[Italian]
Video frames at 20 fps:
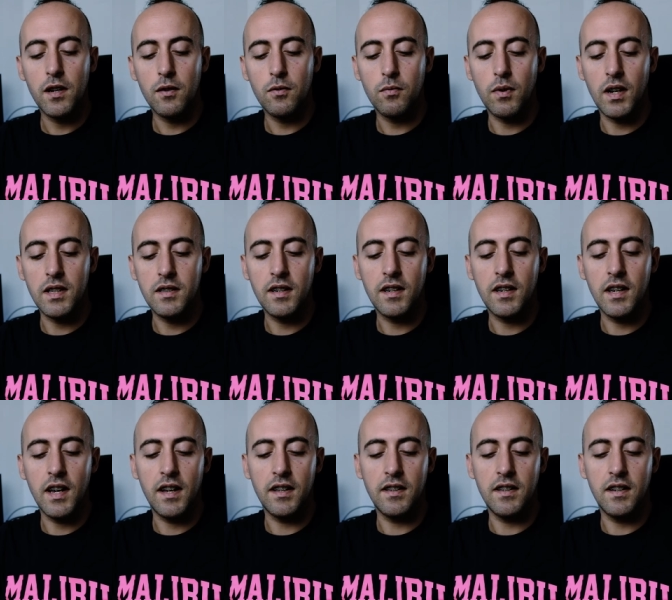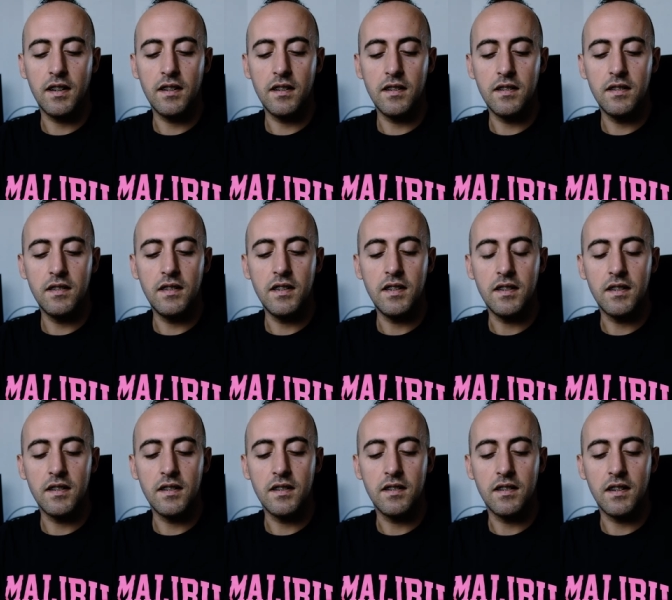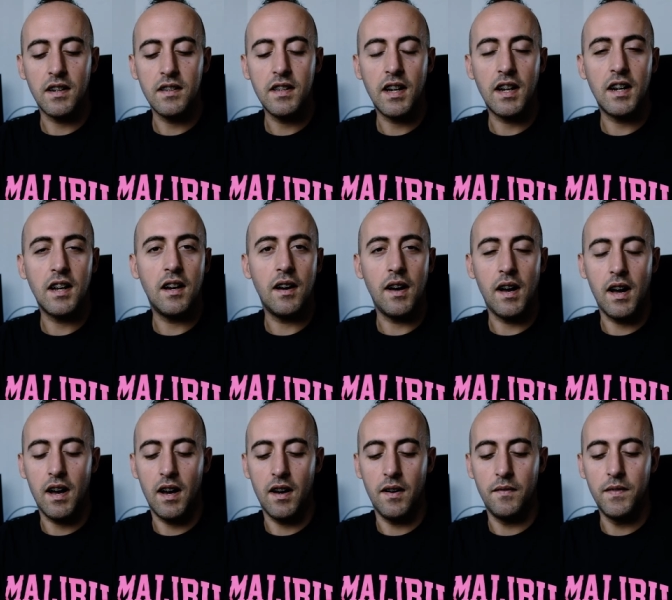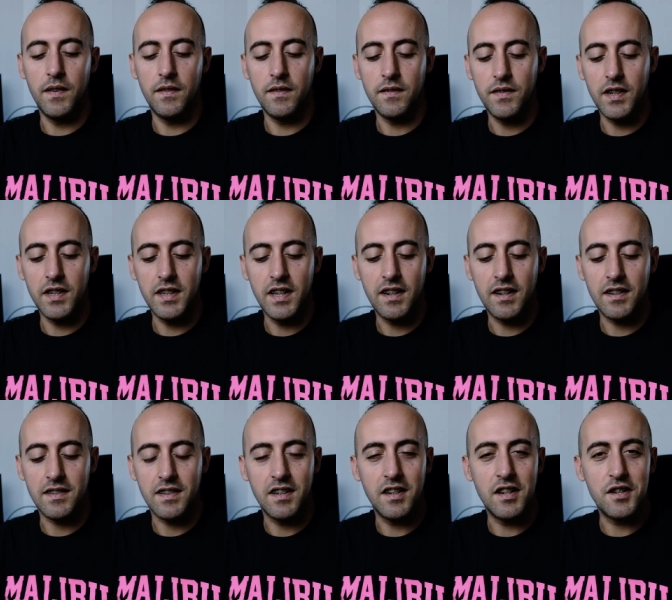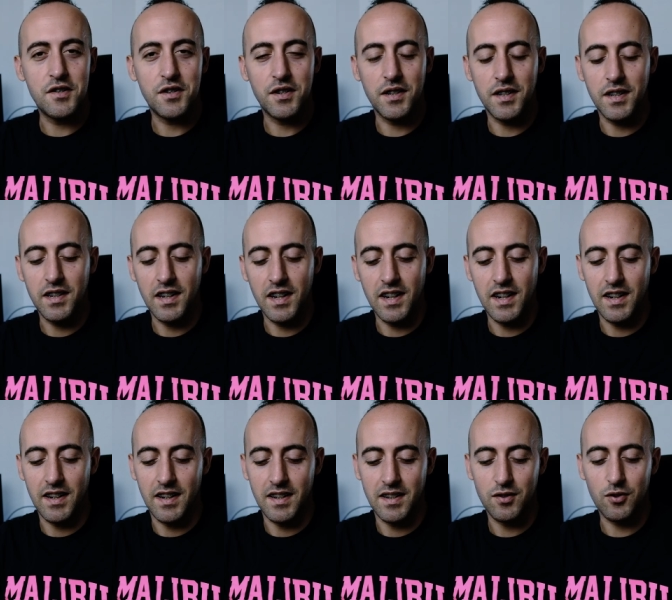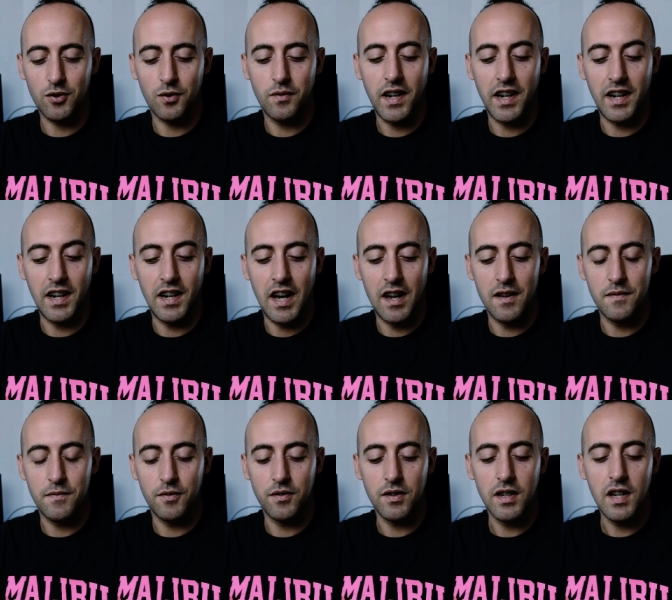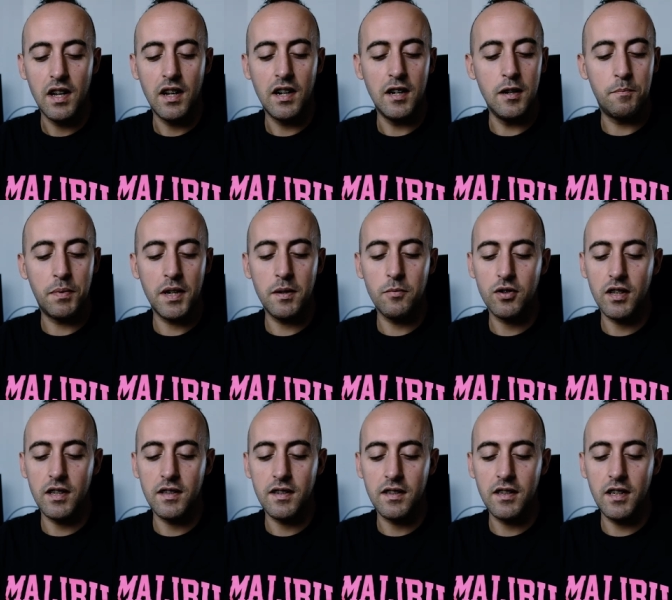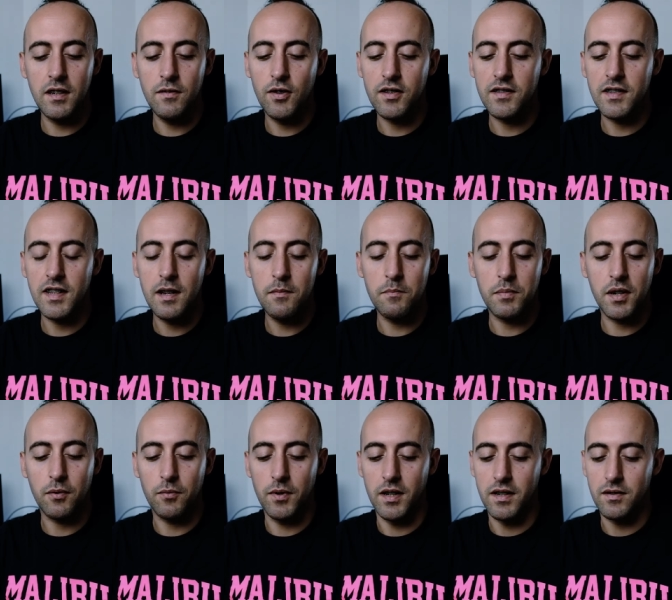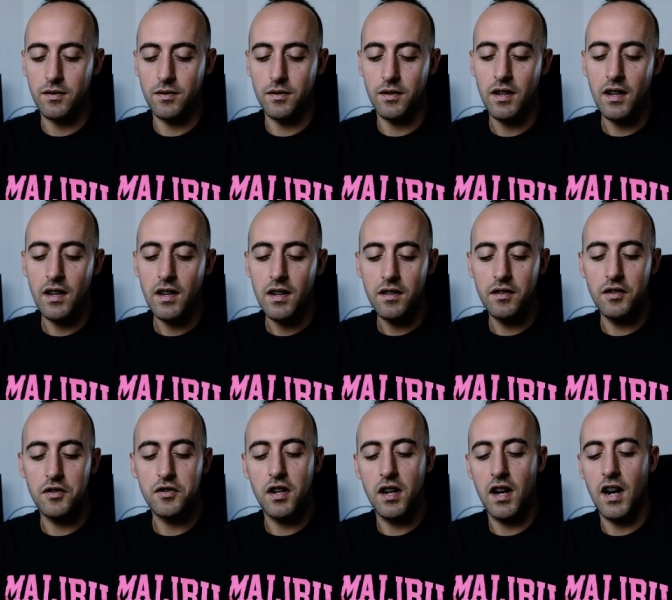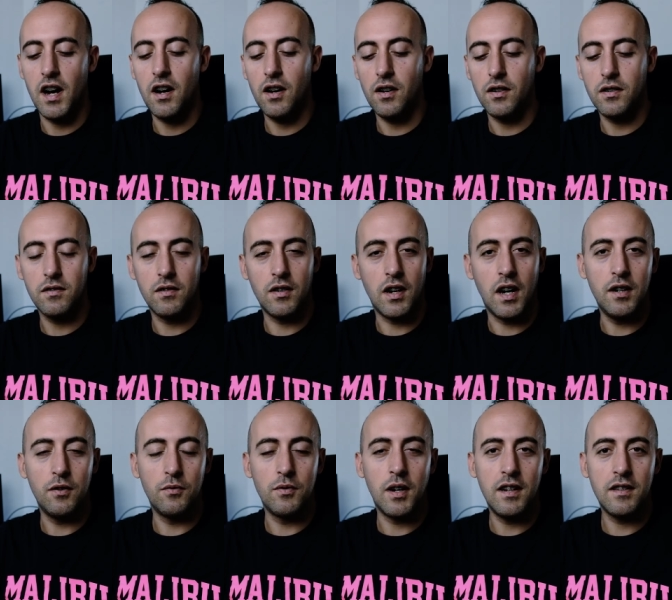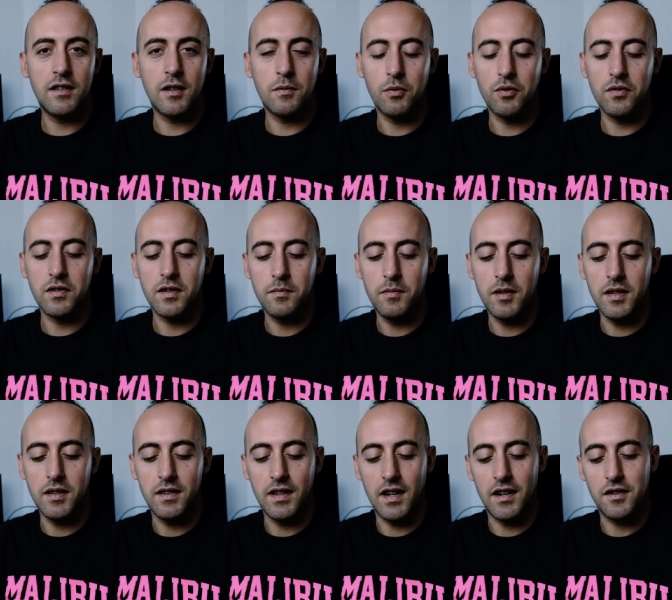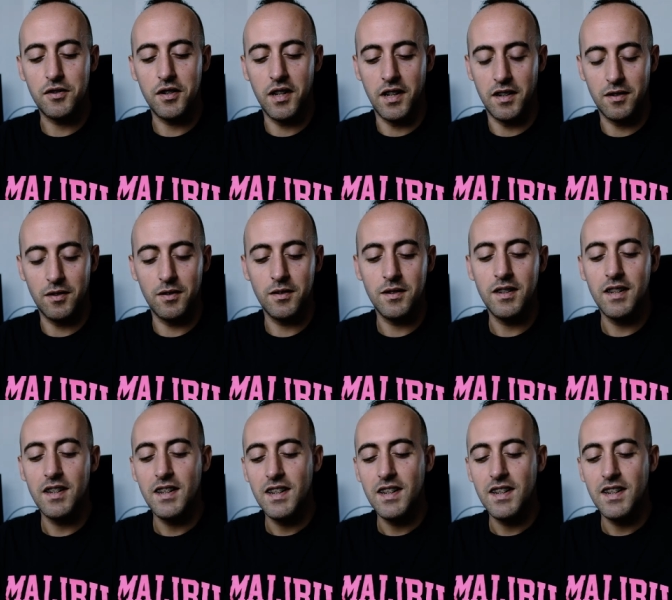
Qua ti chiede di eh, andare a vedere se riesci a trovare l'iPhone. Il primo tentativo è sempre questo. Dice, ah, hai un'altra possibilità, certo.